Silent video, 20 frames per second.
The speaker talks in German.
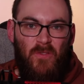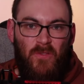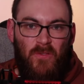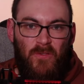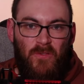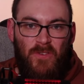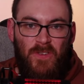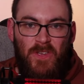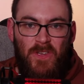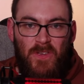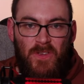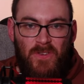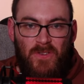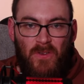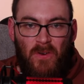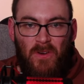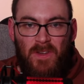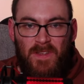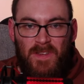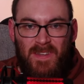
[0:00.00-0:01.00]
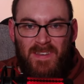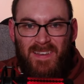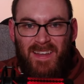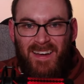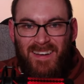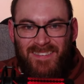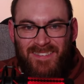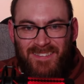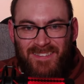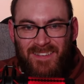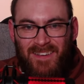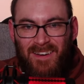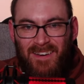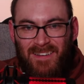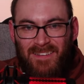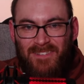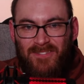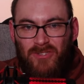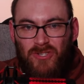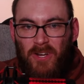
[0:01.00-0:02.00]
wie soll ich das
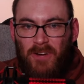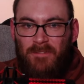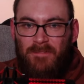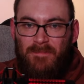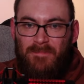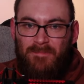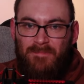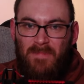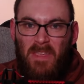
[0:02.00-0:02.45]
alles schaffen?